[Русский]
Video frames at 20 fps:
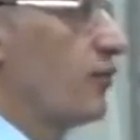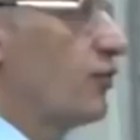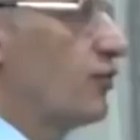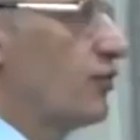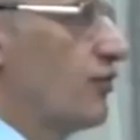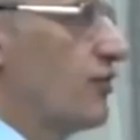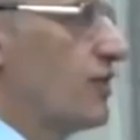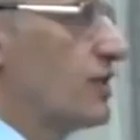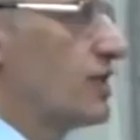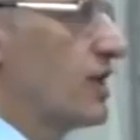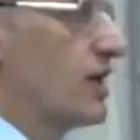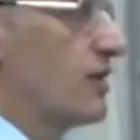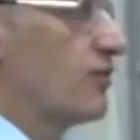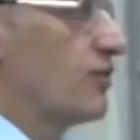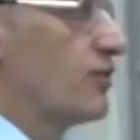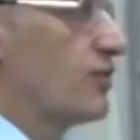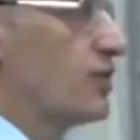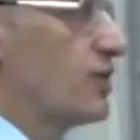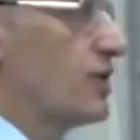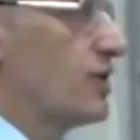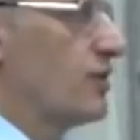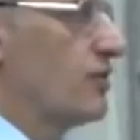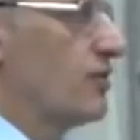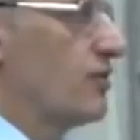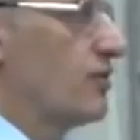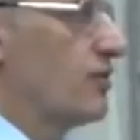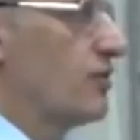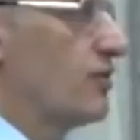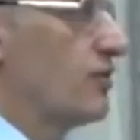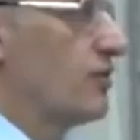будет уважать
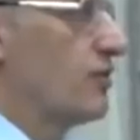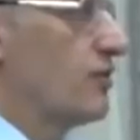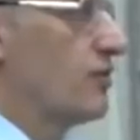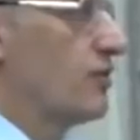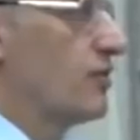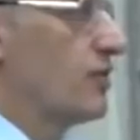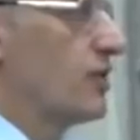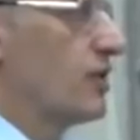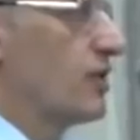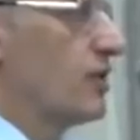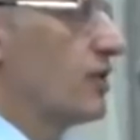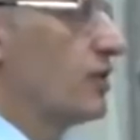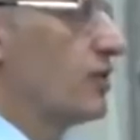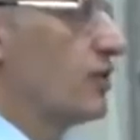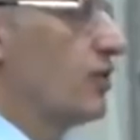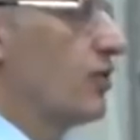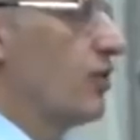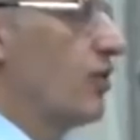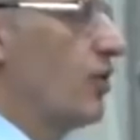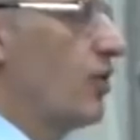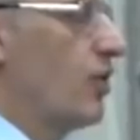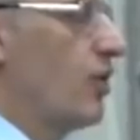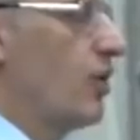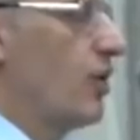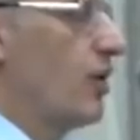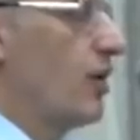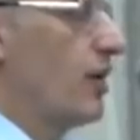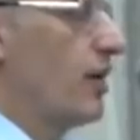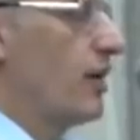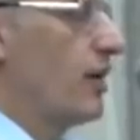мужчину.
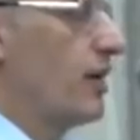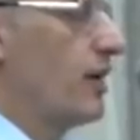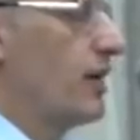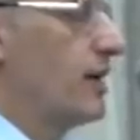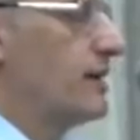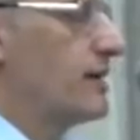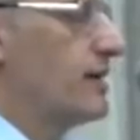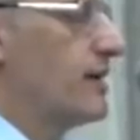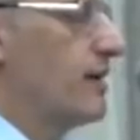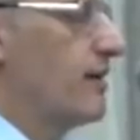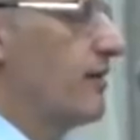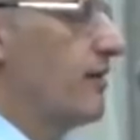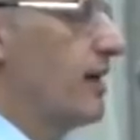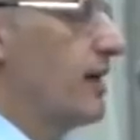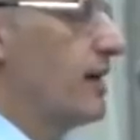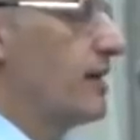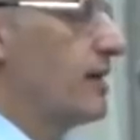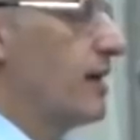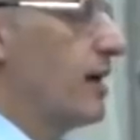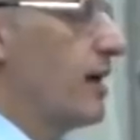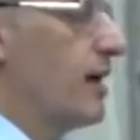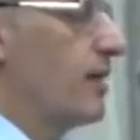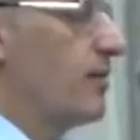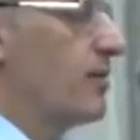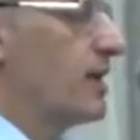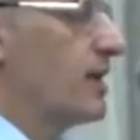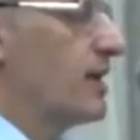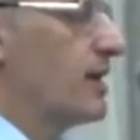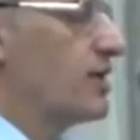Но если говорить об